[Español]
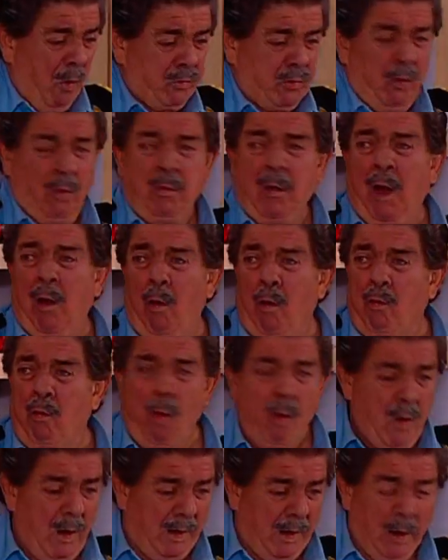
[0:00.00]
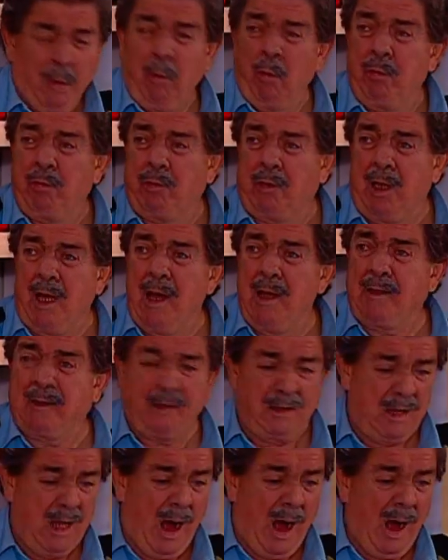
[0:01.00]
Es una locura, qué
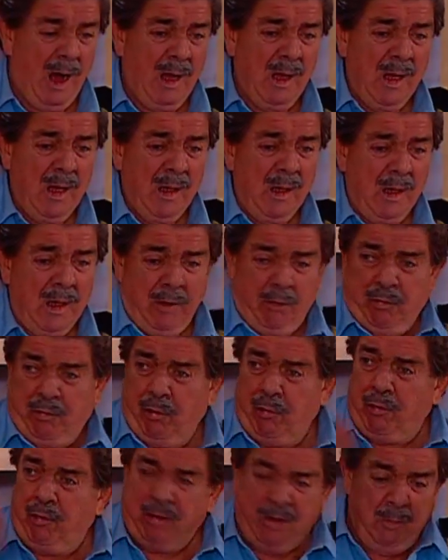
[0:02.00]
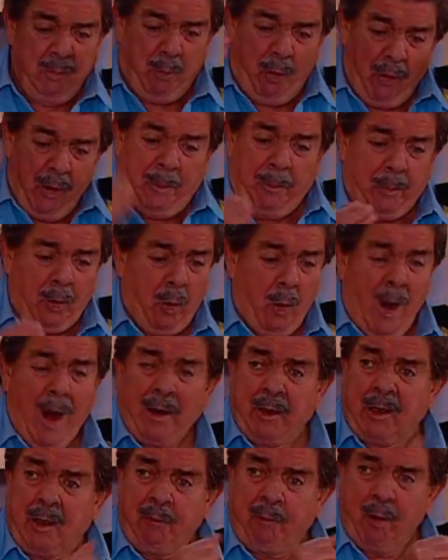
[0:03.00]
injusticia. Y nosotros sin poder
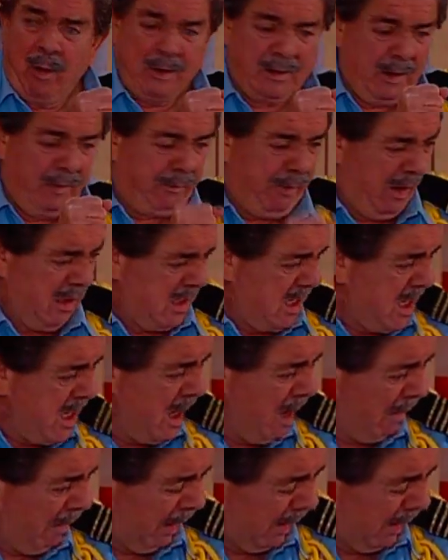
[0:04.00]
probar que fue Estefanía, ¿vale?